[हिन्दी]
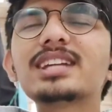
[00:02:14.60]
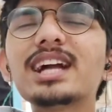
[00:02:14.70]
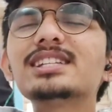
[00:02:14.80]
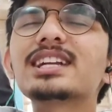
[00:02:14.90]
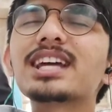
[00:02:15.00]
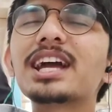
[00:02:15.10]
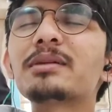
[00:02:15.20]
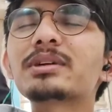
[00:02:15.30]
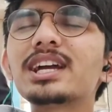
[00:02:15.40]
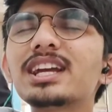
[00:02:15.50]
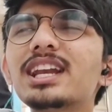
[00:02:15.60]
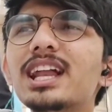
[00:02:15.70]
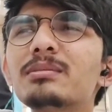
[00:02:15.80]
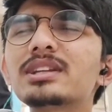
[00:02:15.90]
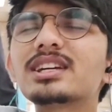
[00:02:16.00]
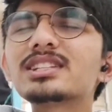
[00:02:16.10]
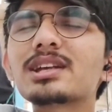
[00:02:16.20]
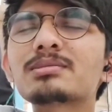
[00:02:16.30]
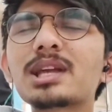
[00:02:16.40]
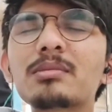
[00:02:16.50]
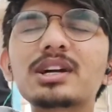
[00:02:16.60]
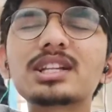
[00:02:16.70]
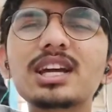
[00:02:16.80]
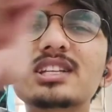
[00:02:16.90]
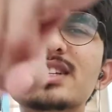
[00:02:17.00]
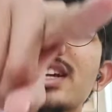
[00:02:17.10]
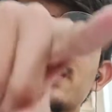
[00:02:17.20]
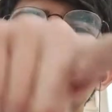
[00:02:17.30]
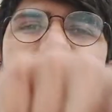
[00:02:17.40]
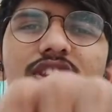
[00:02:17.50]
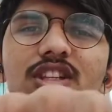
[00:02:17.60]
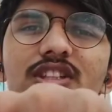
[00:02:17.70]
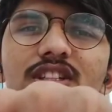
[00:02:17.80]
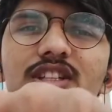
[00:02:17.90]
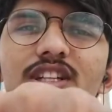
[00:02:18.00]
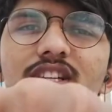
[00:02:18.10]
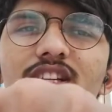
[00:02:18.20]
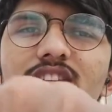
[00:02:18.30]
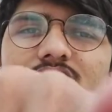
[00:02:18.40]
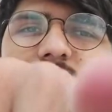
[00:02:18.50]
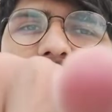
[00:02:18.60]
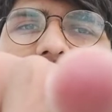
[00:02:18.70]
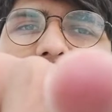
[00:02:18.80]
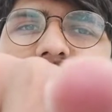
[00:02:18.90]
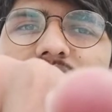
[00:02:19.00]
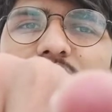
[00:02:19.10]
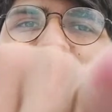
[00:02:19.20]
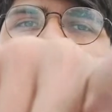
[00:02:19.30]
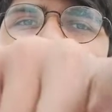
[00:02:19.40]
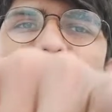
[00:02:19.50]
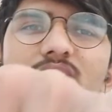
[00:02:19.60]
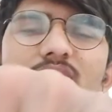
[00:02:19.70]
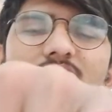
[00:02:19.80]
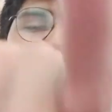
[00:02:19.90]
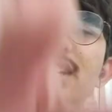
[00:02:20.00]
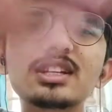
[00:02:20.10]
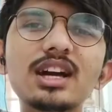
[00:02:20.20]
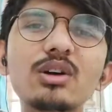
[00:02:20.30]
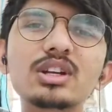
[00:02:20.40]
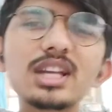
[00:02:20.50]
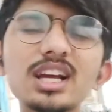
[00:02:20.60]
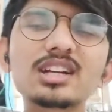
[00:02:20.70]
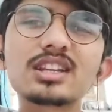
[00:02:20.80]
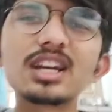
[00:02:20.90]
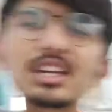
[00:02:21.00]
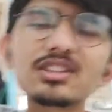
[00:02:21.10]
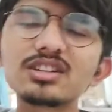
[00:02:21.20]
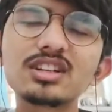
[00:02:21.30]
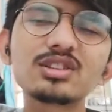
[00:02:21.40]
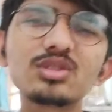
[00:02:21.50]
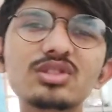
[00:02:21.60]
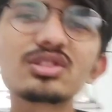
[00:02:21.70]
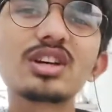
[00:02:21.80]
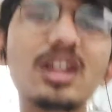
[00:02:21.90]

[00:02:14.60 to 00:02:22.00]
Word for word: क्या चाहता है आपका एक लाल बटन सब्सक्राइब करना है इस करम करके इधर सब्सक्राइब बटन होगा वो क्लिक करना है और क्या करना है तो कर दो